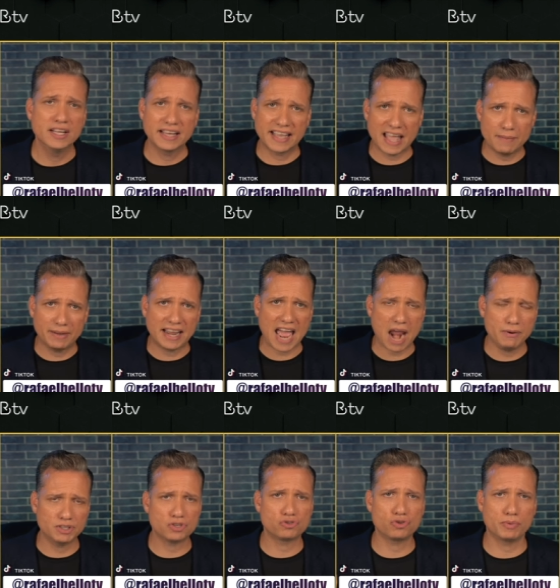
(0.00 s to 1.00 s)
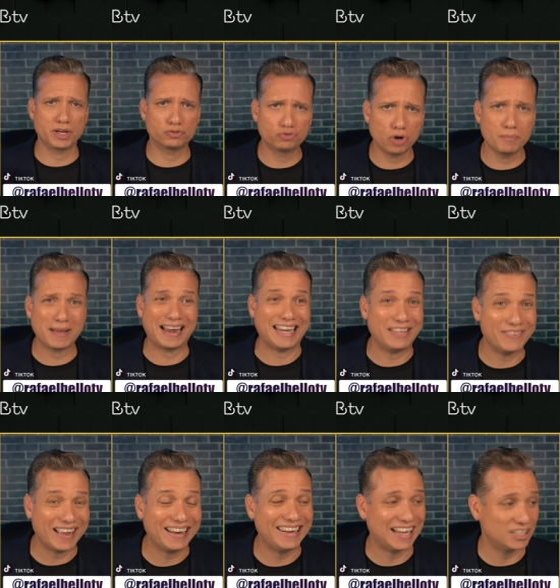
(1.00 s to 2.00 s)
Kamala Harris sobre Trump a
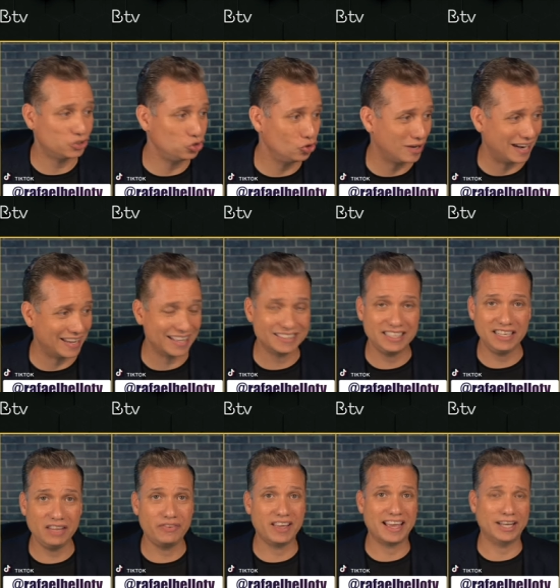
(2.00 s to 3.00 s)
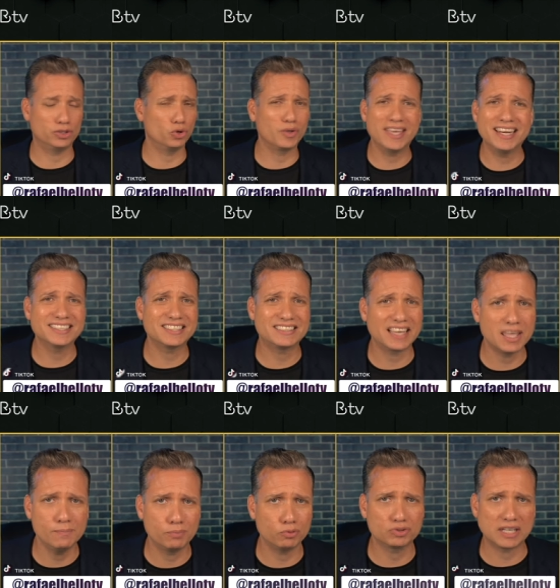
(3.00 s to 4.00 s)
nivel nacional. ¿Qué significa esto? ¿Quiénes están
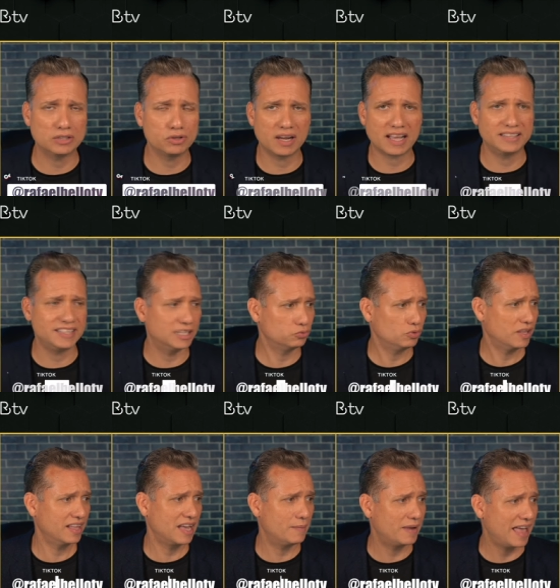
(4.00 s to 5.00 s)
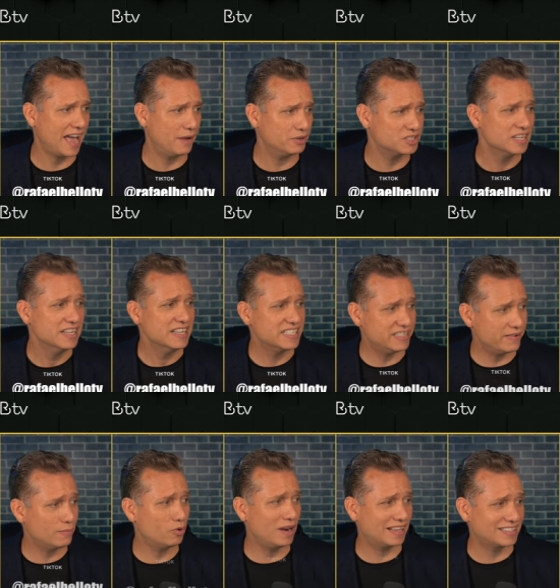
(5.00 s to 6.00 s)
impulsando la candidatura de Kamala Harris? Si
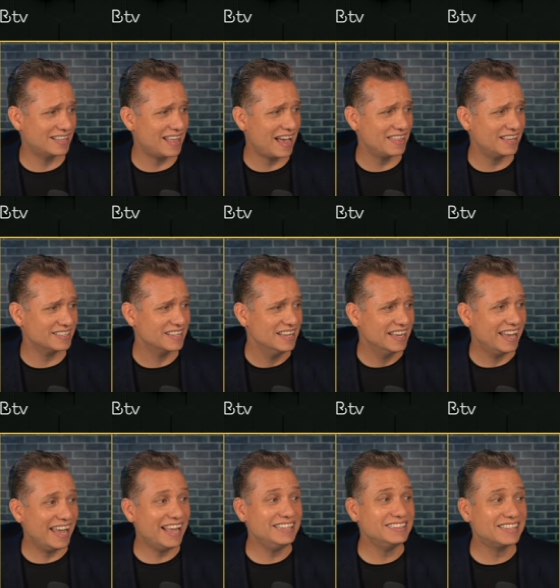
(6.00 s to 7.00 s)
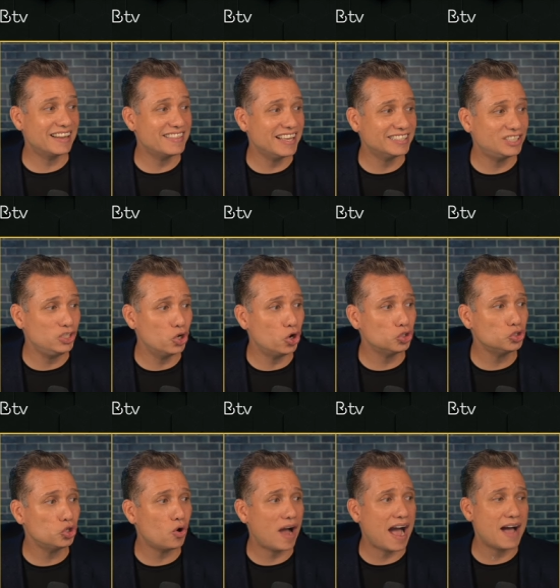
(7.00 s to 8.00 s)
vemos las edades, entre
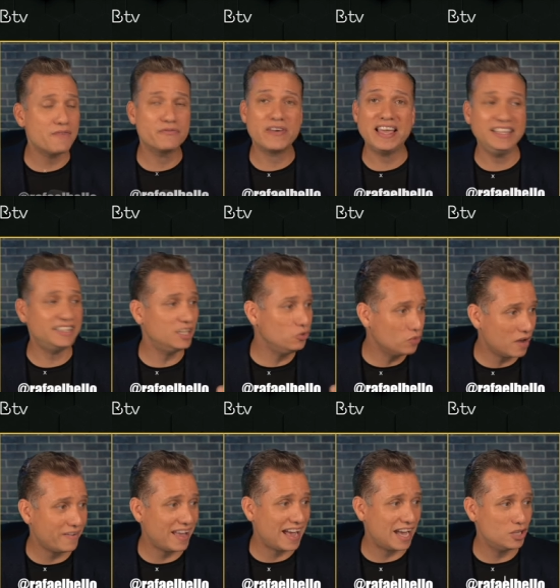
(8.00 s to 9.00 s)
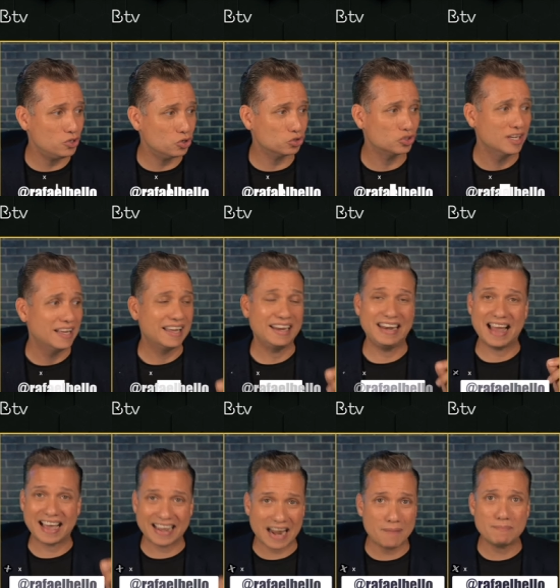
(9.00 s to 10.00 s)
18 a 29 años. La
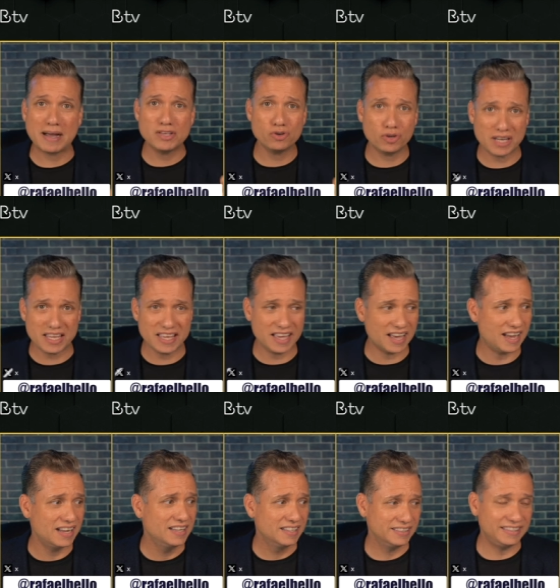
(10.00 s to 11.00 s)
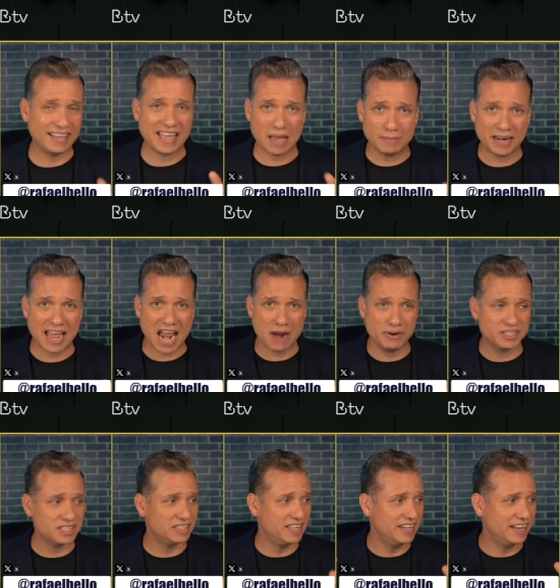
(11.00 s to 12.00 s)
gran mayoría de Kamala
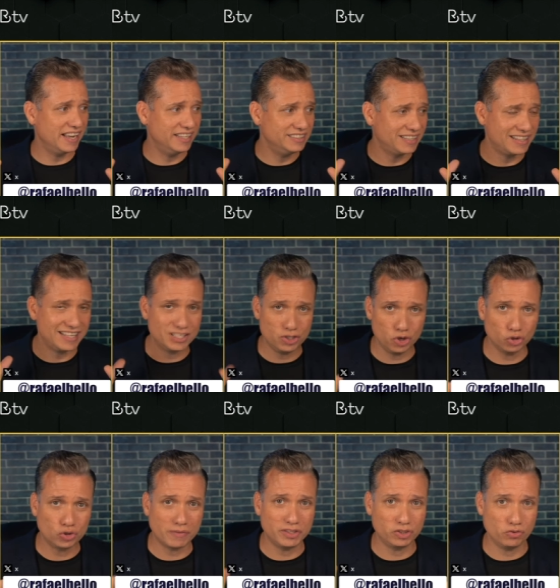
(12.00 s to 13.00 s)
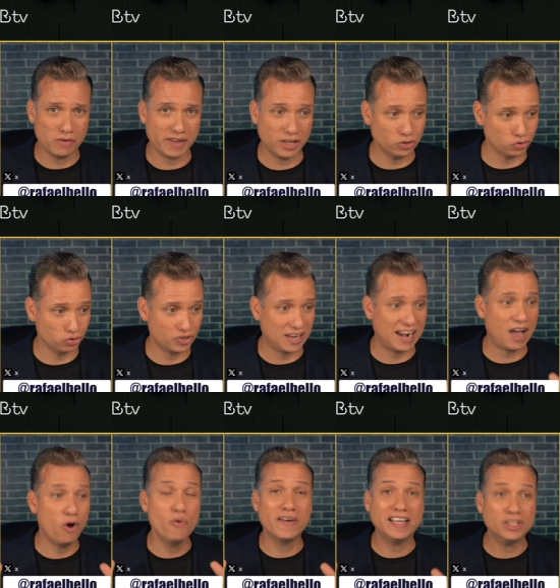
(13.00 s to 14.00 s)
Harris tiene entre 18 a 29 años, o sea, la
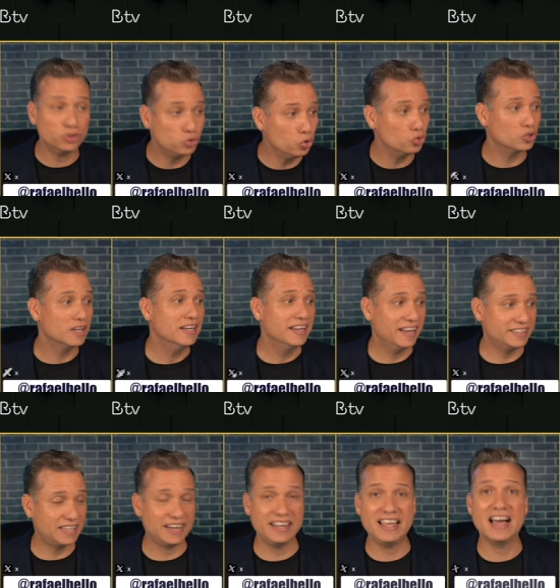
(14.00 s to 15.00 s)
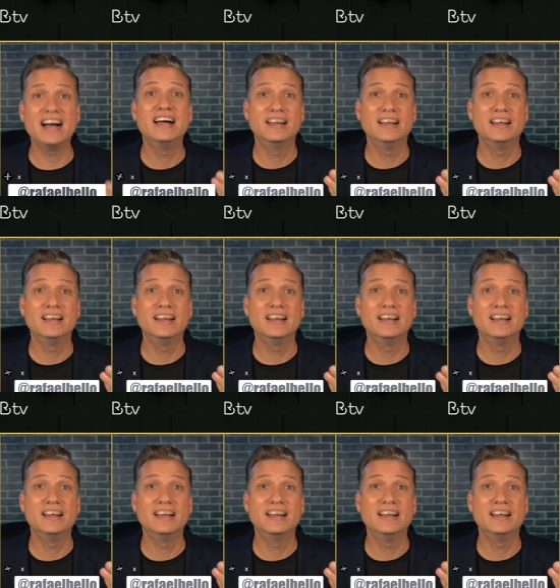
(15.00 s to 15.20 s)
juventud estaría